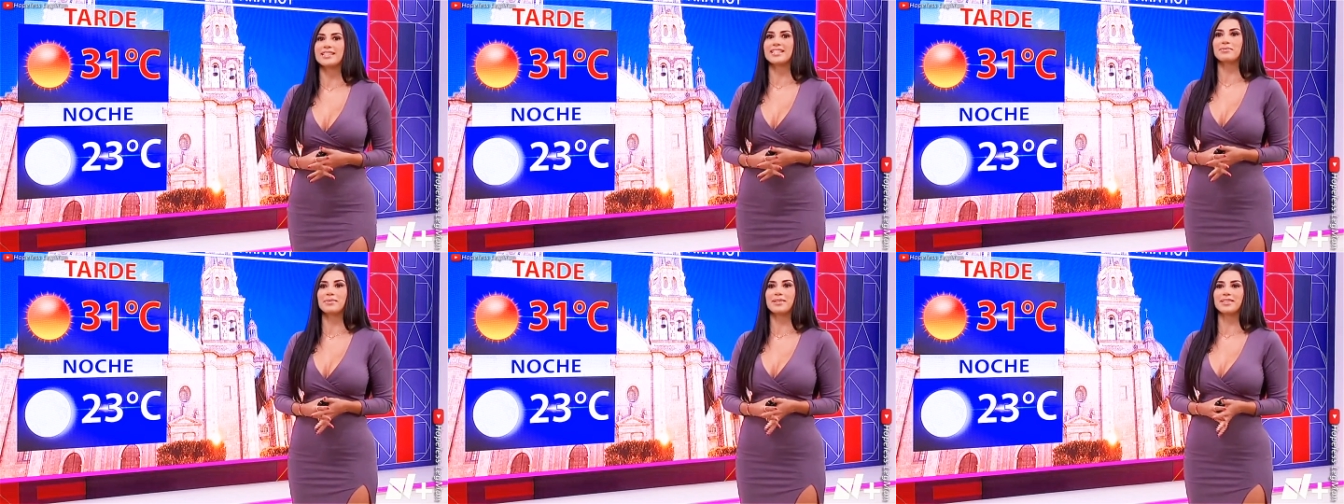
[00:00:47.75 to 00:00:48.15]

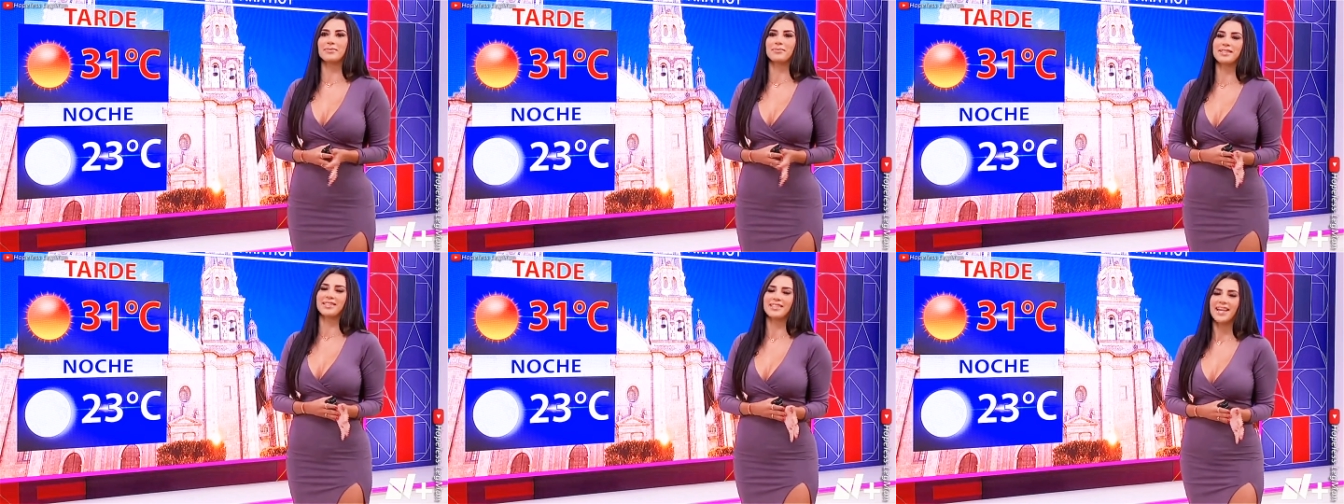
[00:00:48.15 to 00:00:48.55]
las
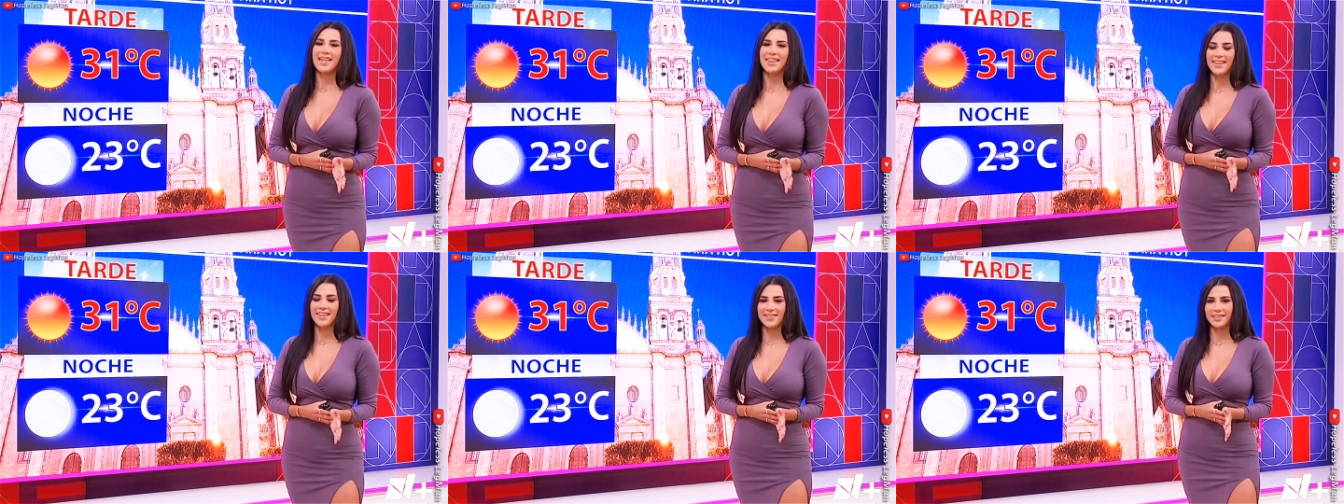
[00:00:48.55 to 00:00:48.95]
máximas
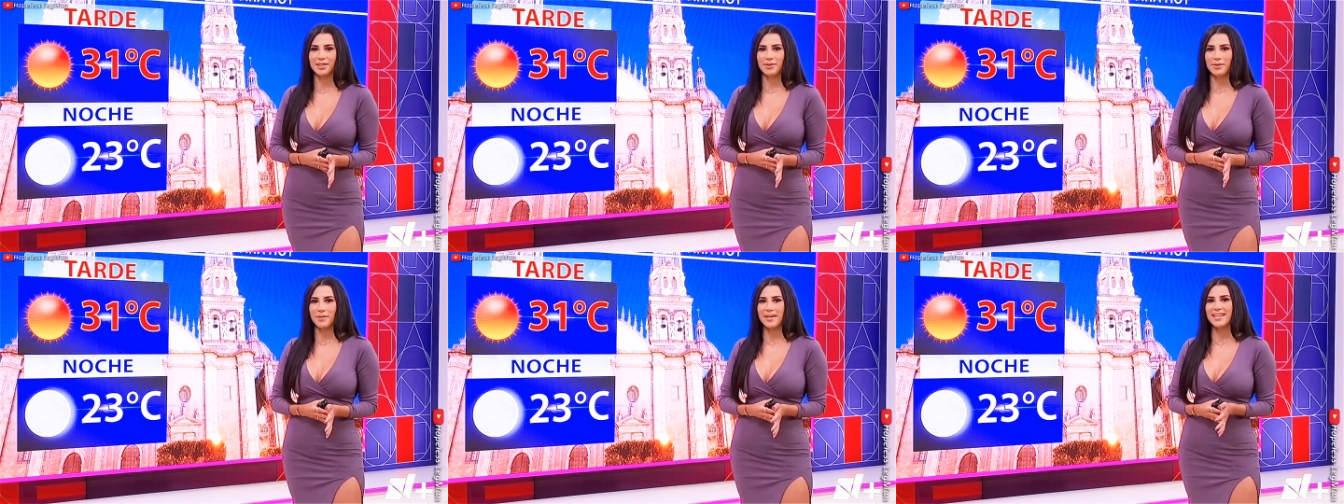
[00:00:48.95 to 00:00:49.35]
de
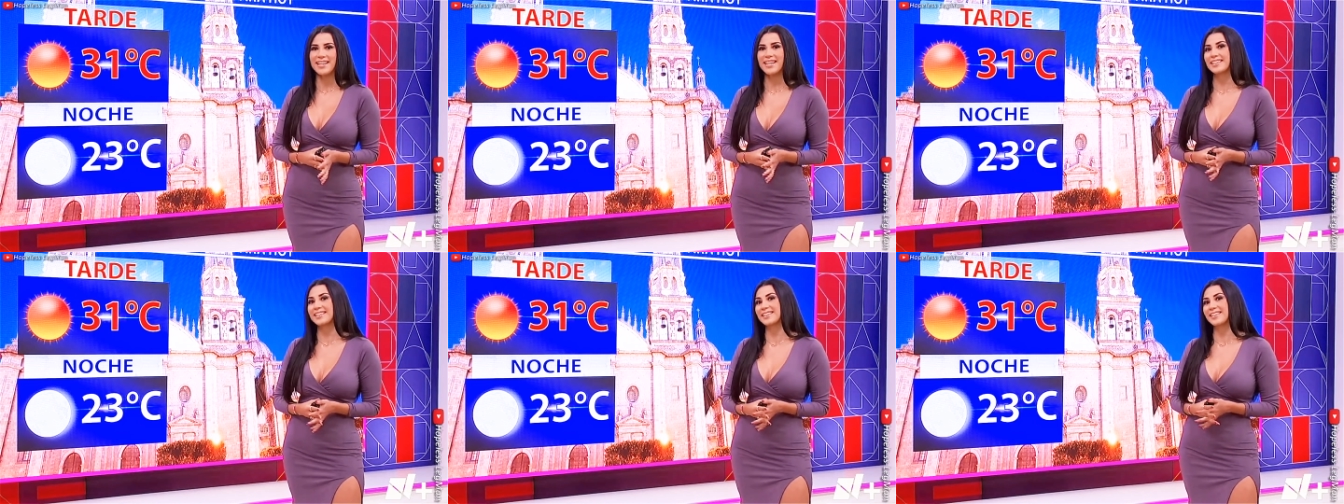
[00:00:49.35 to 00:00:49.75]
29 y
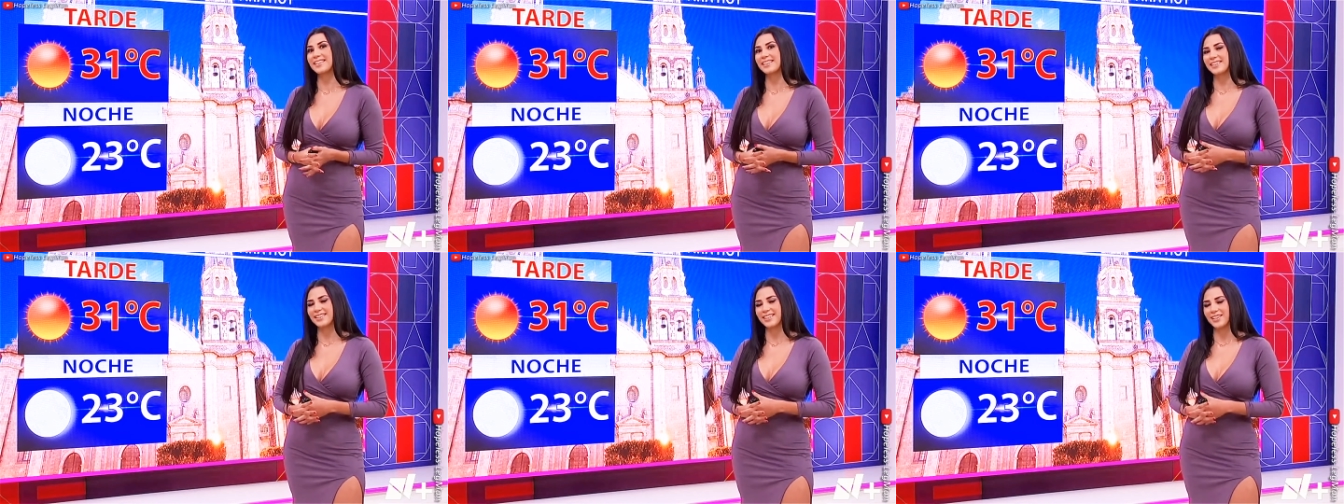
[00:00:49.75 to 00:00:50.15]
hasta
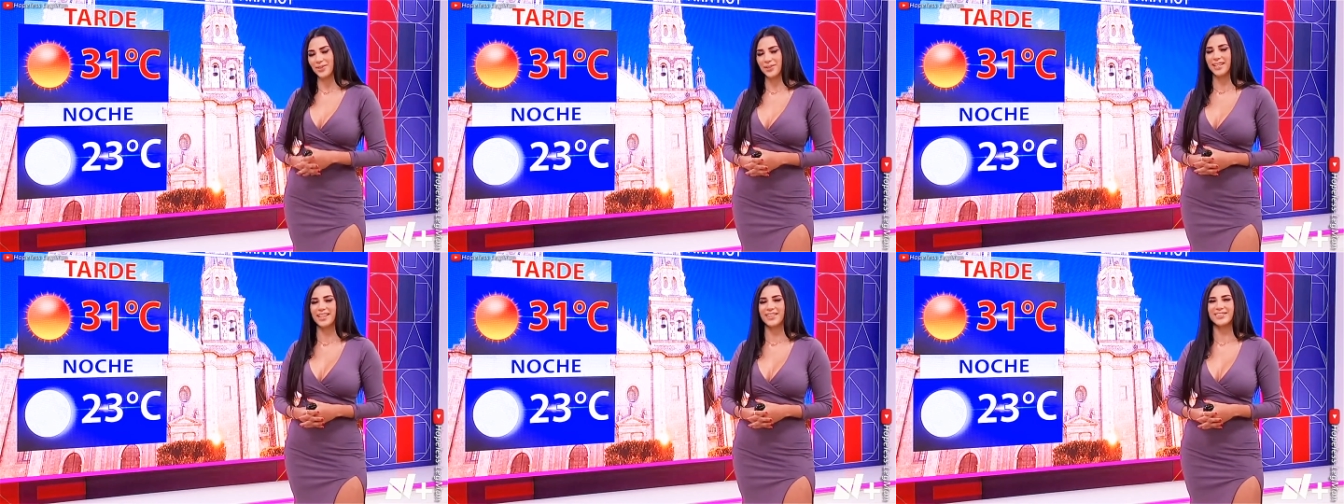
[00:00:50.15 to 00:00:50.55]
31
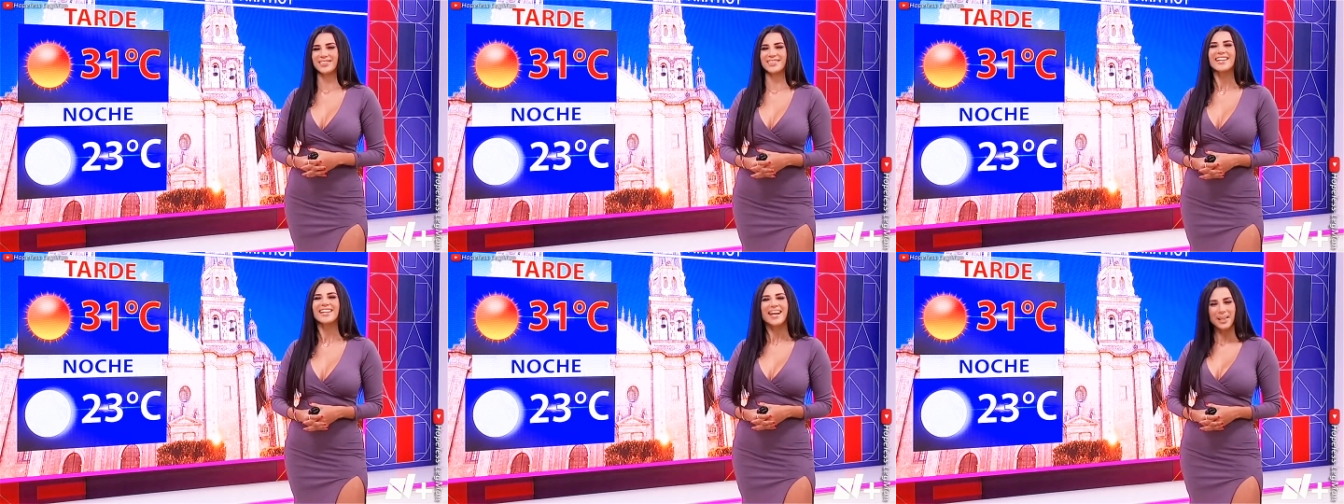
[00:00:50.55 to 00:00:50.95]
grados.
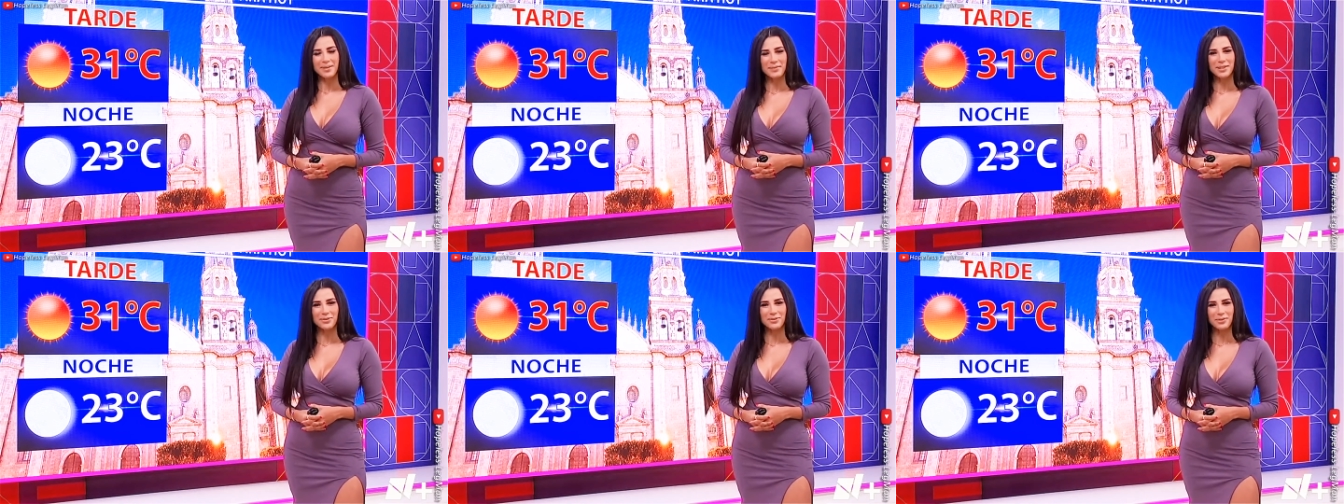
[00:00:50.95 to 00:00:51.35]
Hay
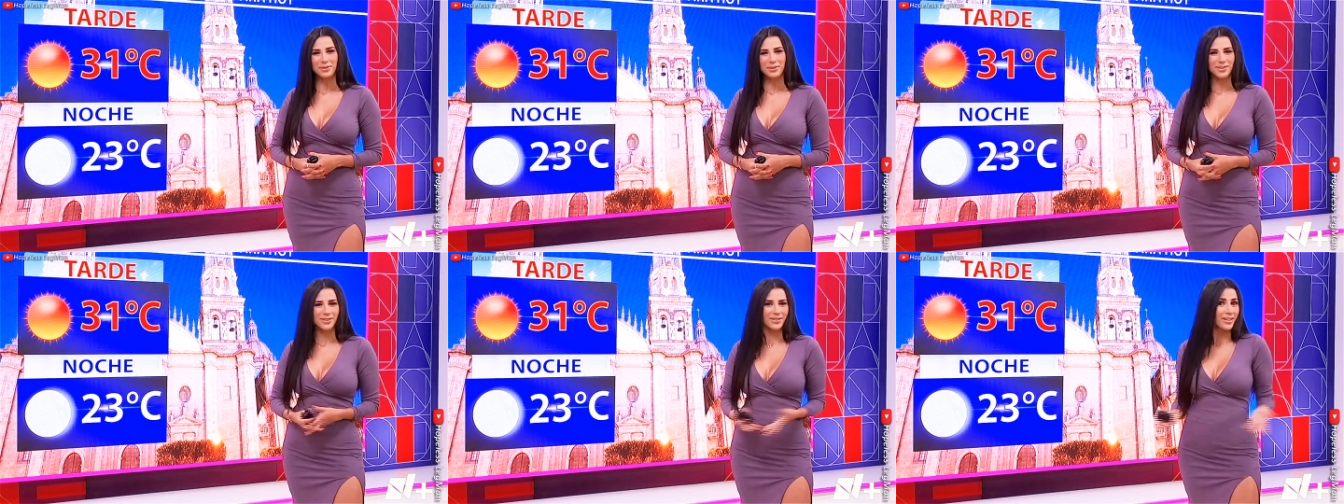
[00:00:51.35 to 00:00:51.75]
más
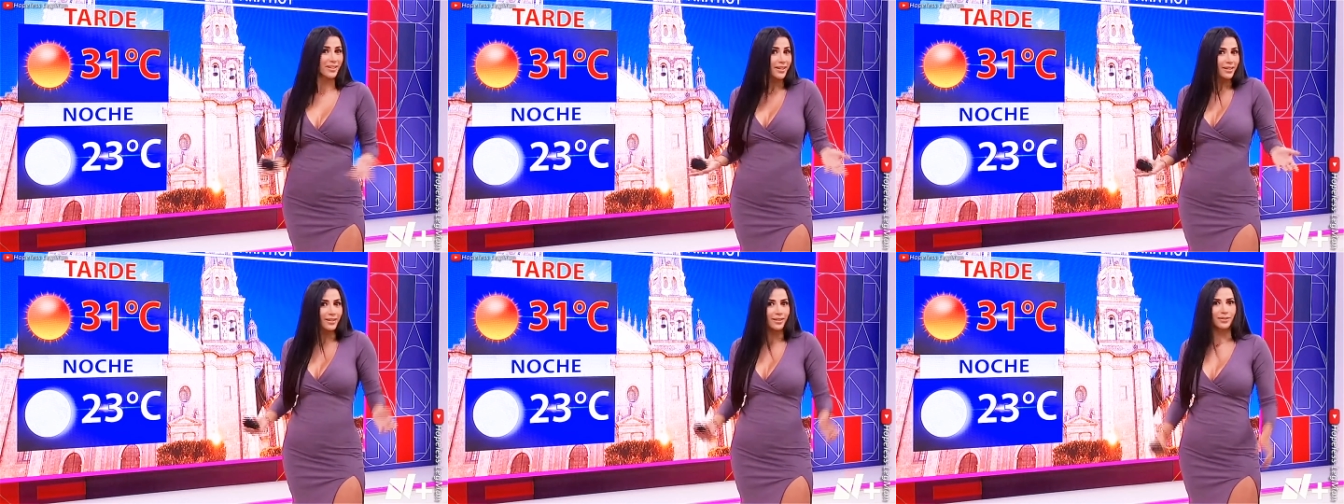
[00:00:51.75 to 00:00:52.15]
información.
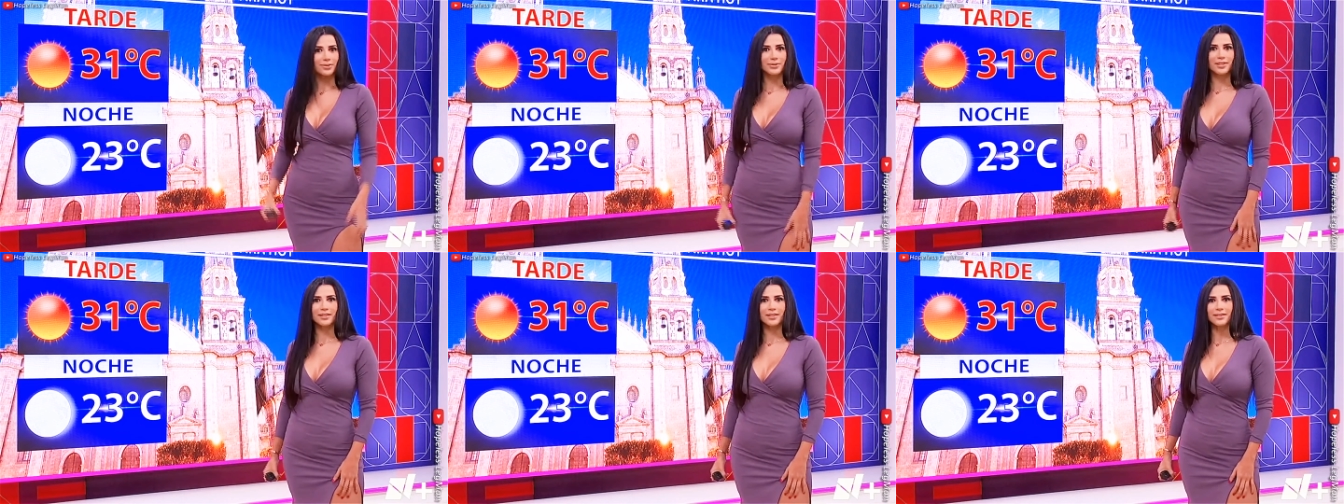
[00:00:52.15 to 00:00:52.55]
¿Qué
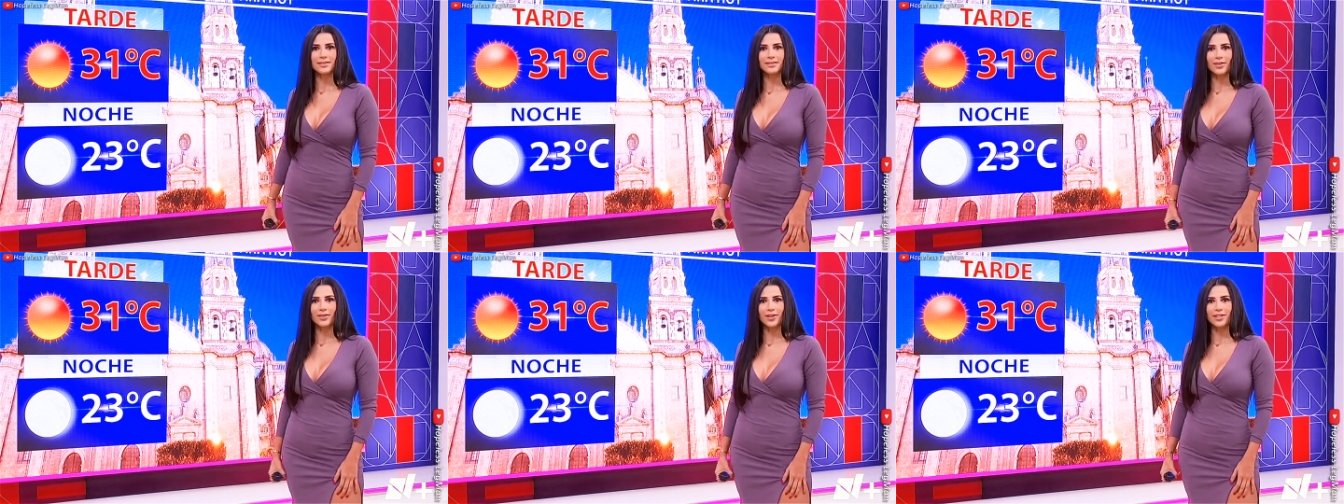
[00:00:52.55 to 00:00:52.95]
sucede en el
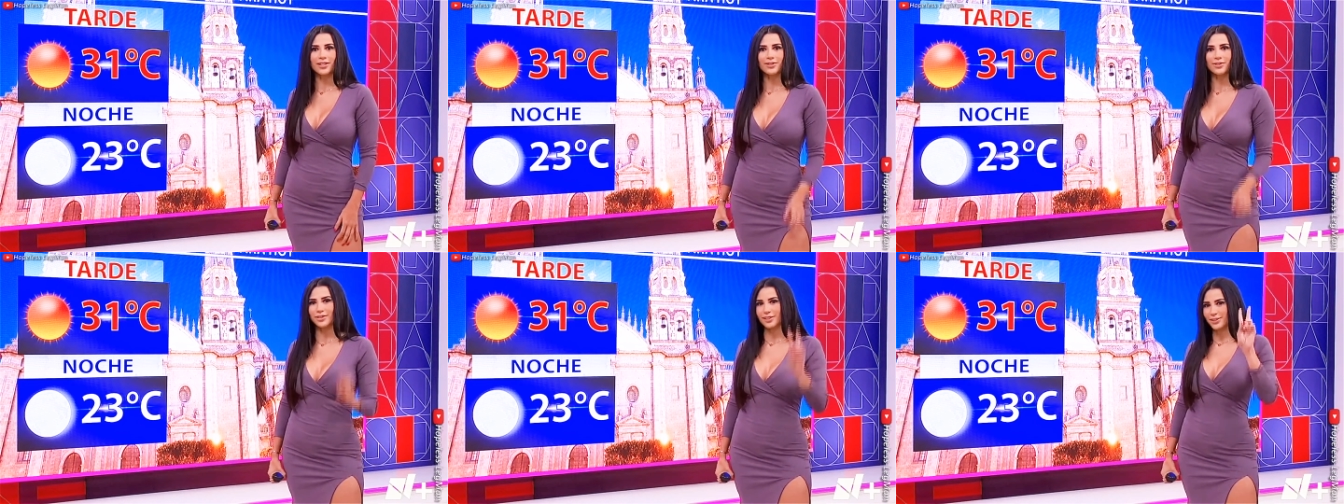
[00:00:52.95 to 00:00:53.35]
estado de
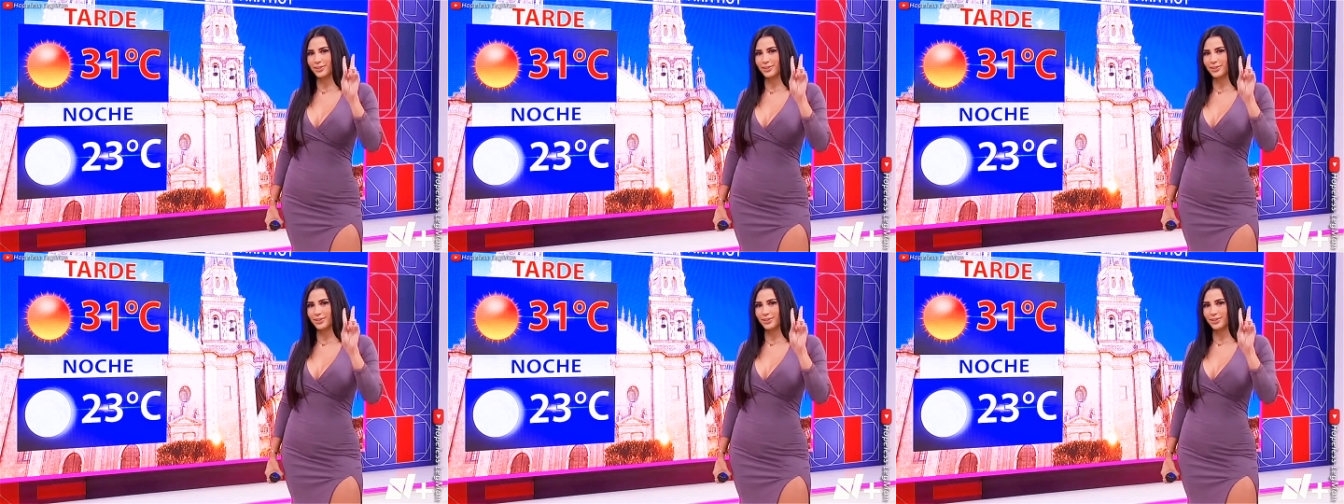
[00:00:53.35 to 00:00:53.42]
Jalisco en el